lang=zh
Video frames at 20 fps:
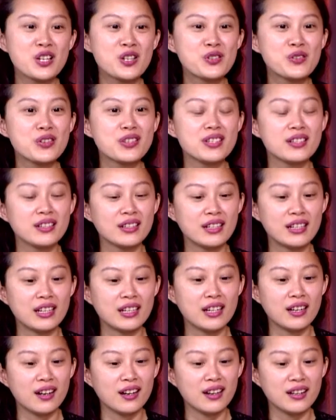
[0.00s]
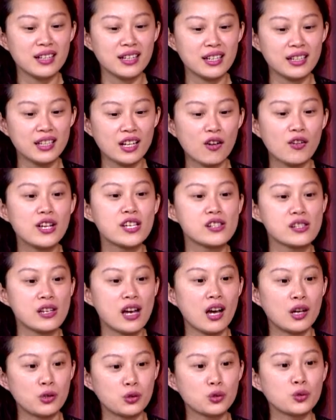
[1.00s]
就是你要一直
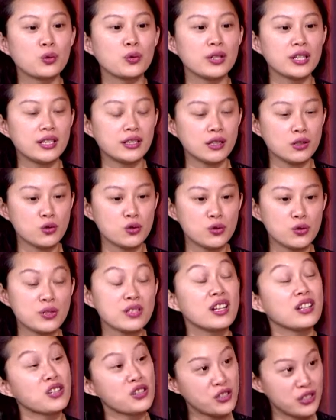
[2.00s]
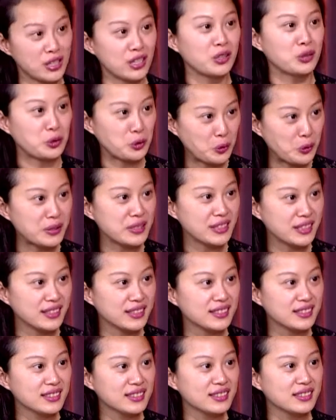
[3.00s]
很努力的去认识很多人，